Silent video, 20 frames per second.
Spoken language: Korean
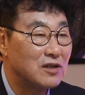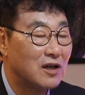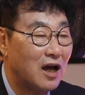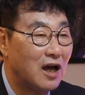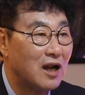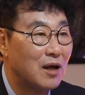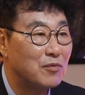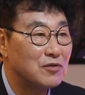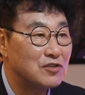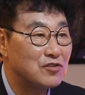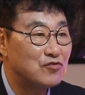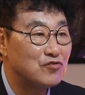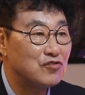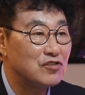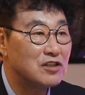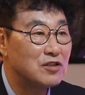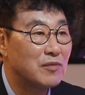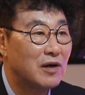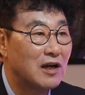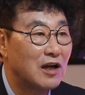할아버지
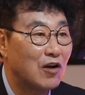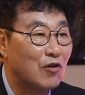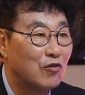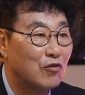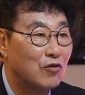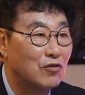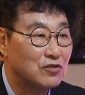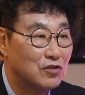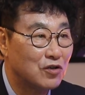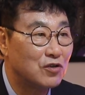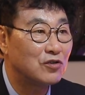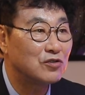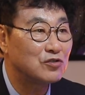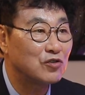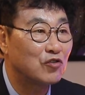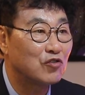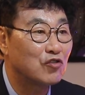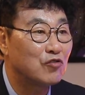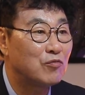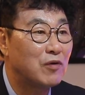죽이지 말라고
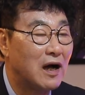적극적으로